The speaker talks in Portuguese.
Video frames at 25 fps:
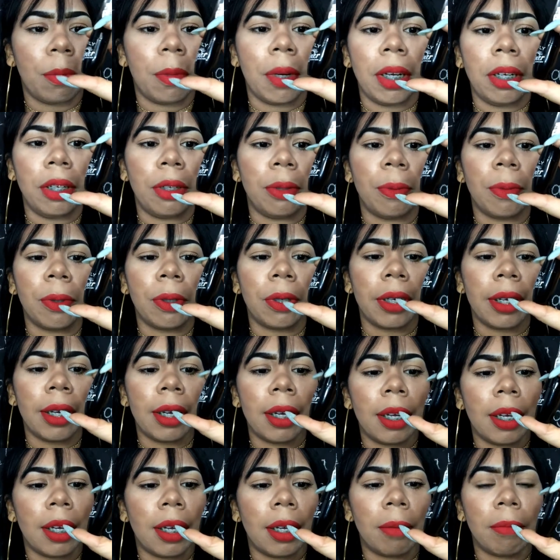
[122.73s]
mesmo
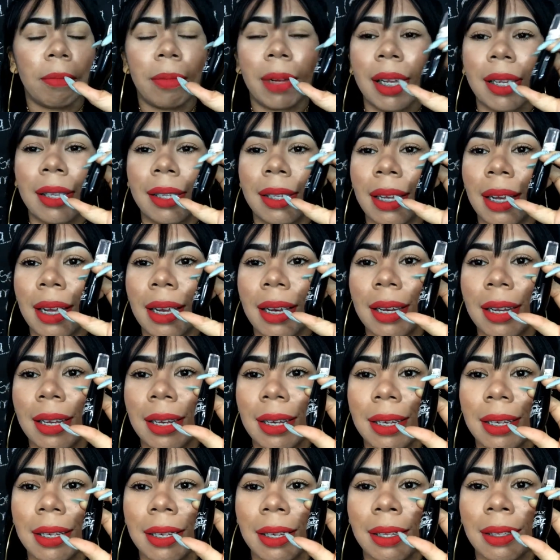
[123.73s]
mas
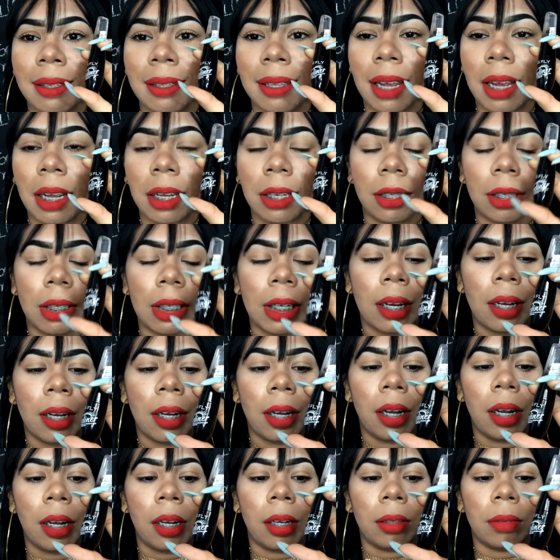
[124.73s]
ele
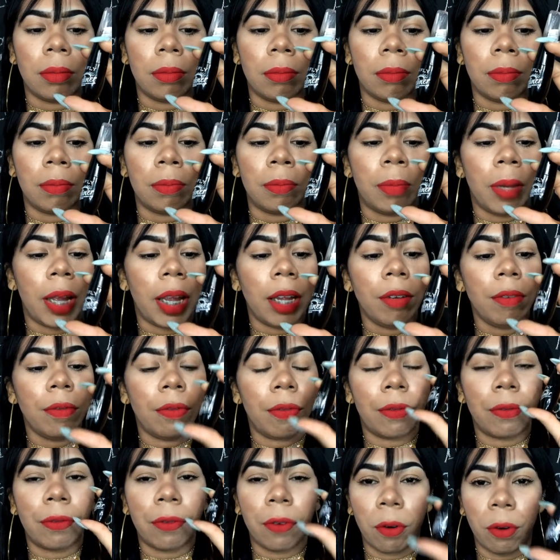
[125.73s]
deixa bem
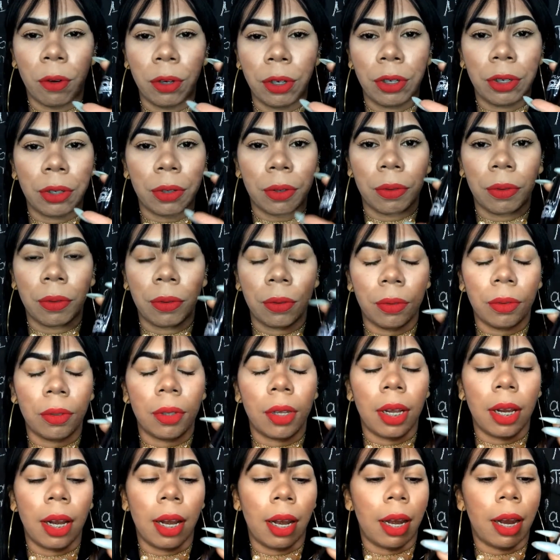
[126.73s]
fosco o
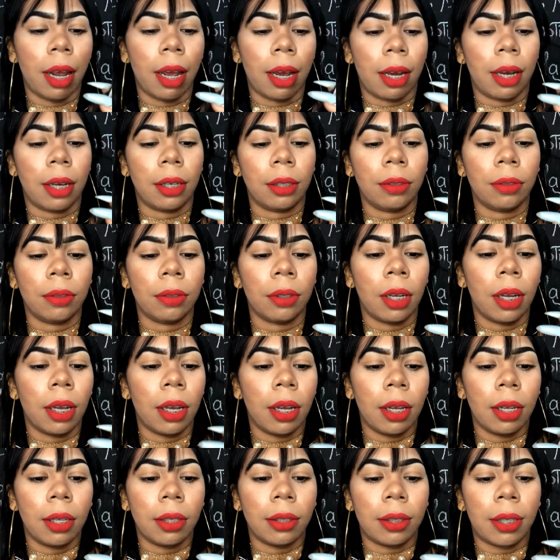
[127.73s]
delineado,
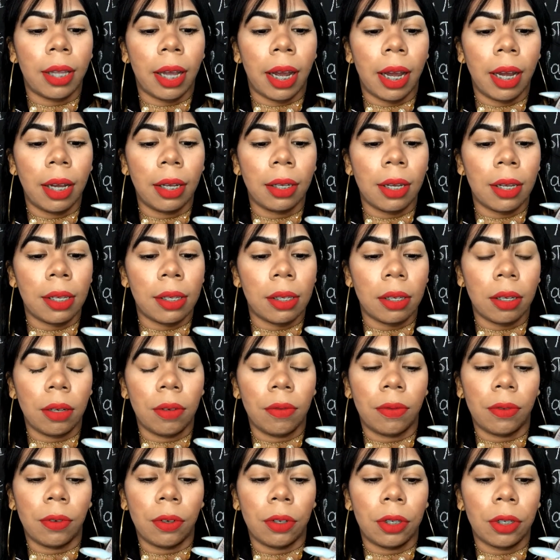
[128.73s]
tá?
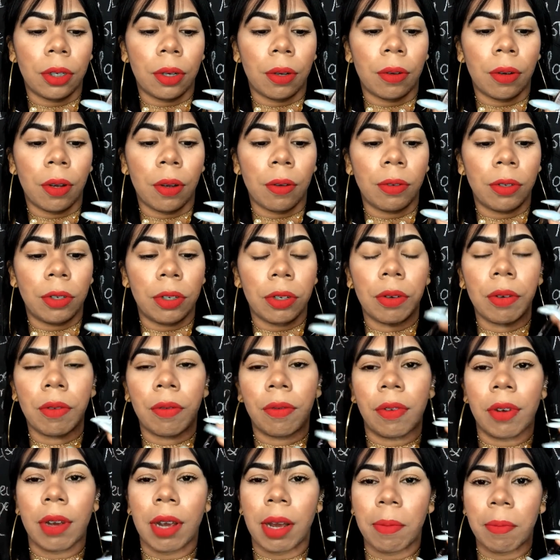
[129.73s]
Assim, fosco que eu digo
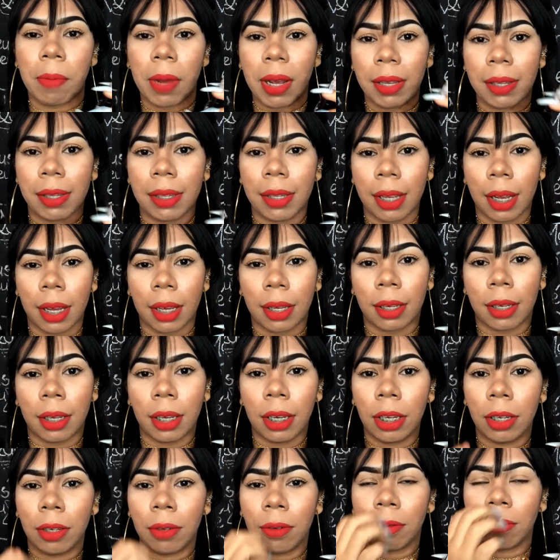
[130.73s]
fica bem
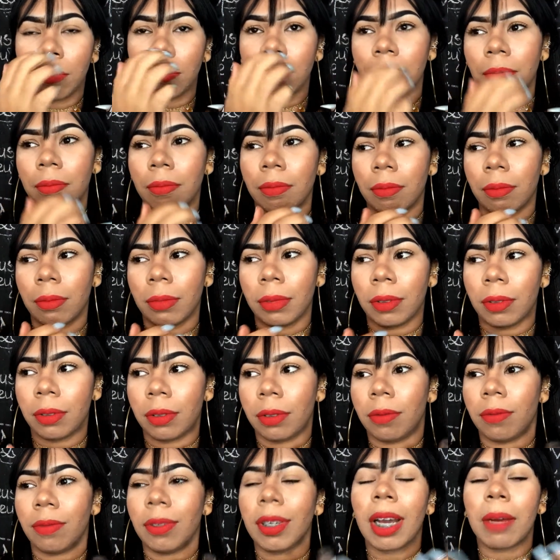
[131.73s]
sequinho,
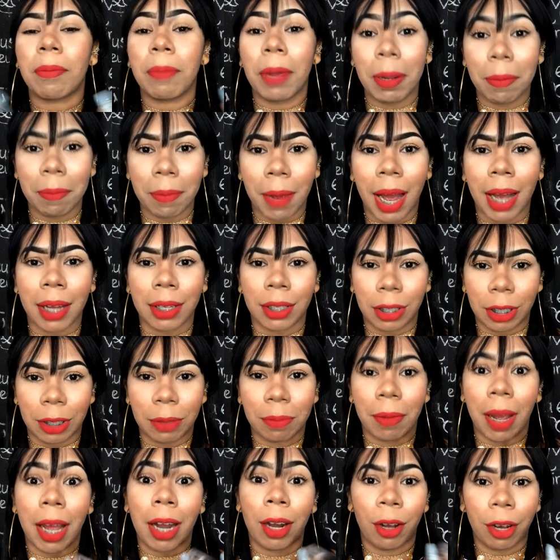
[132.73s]
fica bem mate,
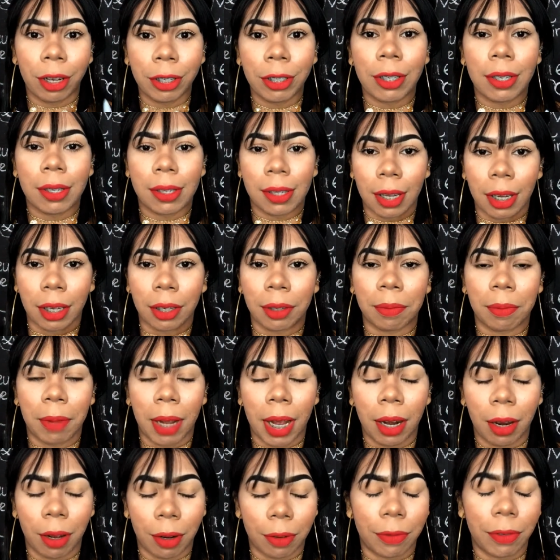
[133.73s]
melhor dizendo,
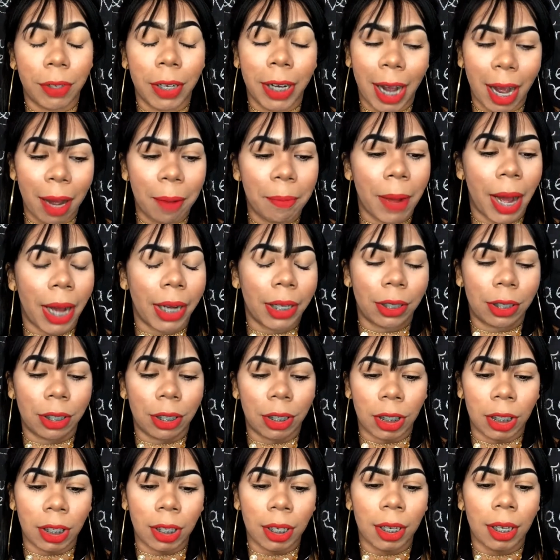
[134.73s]
melhor, fica
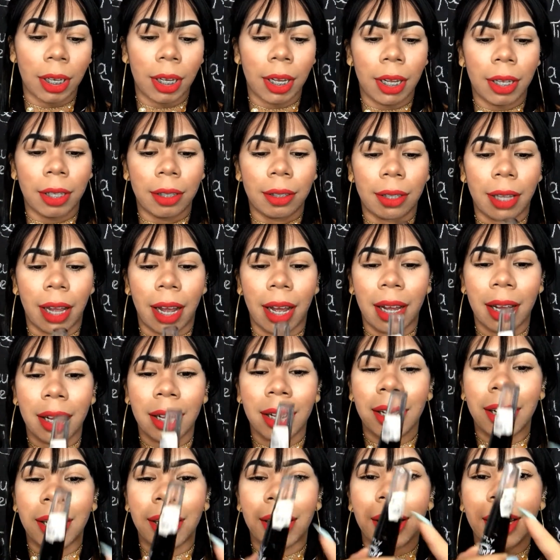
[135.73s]
mate, tá?
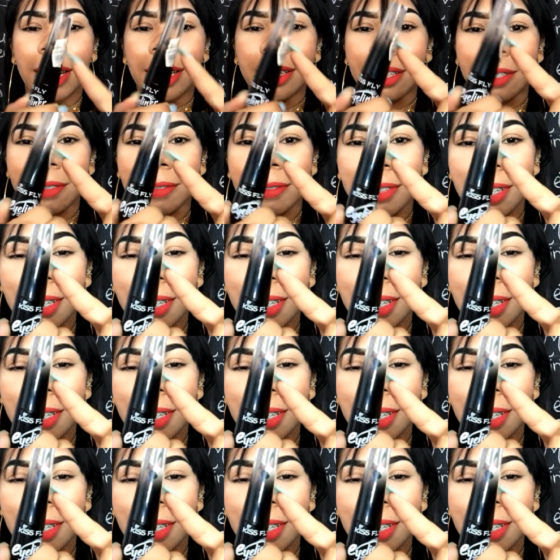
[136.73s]
Ele tem um